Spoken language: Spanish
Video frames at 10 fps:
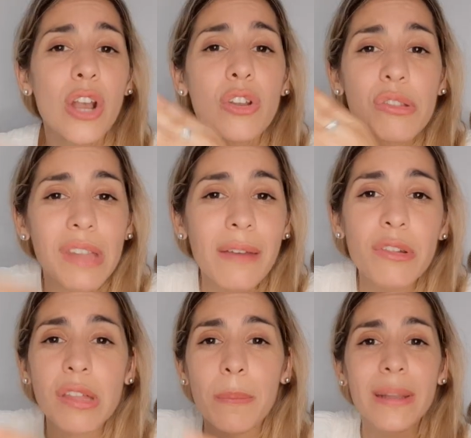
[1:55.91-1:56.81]
los
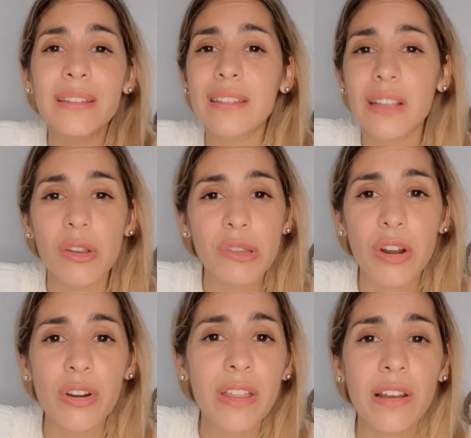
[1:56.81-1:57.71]
sabios aprenden de los
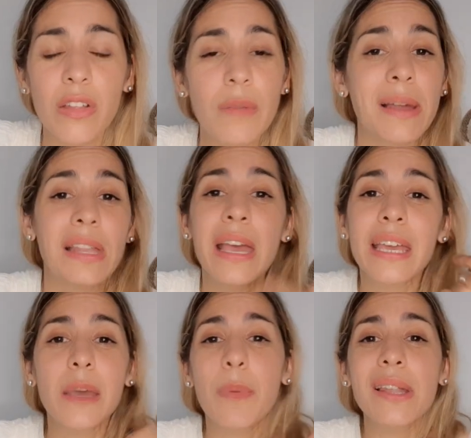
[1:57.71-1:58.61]
errores de los demás,
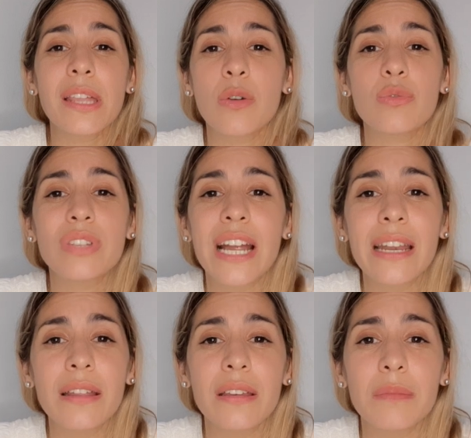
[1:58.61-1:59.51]
que puedas escuchar
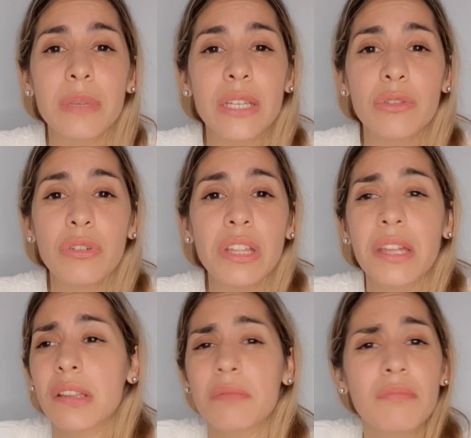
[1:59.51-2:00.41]
mi historia y
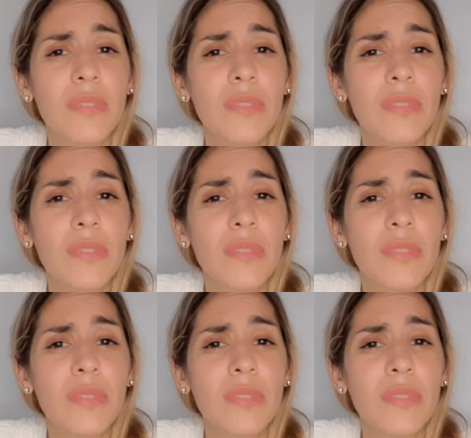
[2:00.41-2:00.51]
decir,